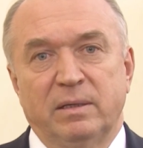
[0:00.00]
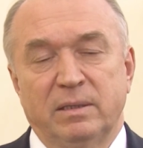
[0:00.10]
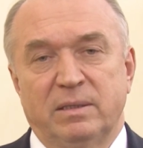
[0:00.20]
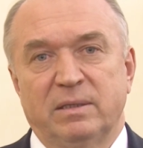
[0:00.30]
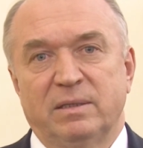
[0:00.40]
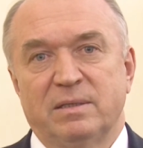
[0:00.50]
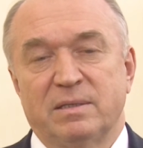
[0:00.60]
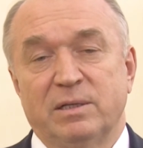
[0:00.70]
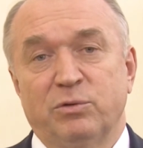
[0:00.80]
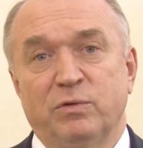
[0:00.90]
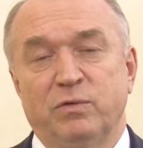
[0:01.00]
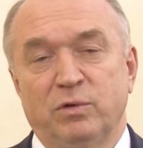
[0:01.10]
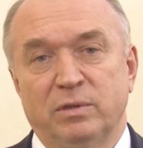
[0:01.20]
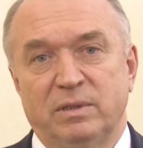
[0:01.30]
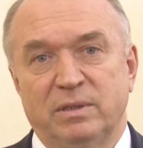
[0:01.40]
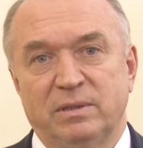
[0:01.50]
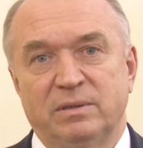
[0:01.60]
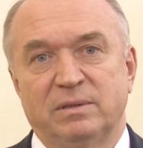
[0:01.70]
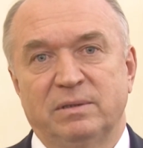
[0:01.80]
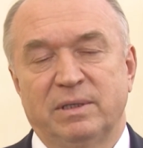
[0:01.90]
Это золотой фонд
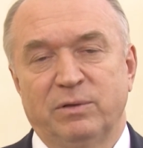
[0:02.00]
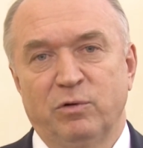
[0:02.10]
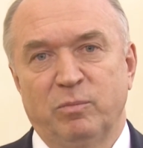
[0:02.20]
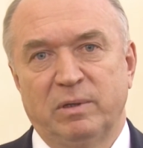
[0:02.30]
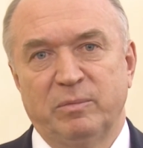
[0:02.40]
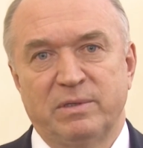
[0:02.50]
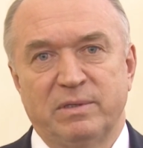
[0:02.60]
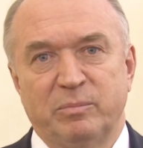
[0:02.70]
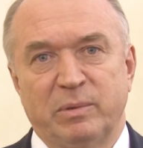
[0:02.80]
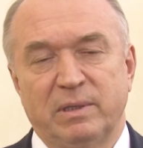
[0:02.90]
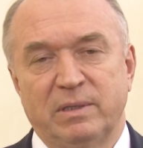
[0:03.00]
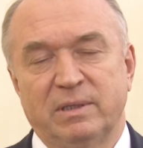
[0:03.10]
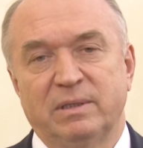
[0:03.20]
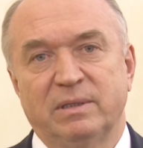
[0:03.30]
Торгово-промышленной палаты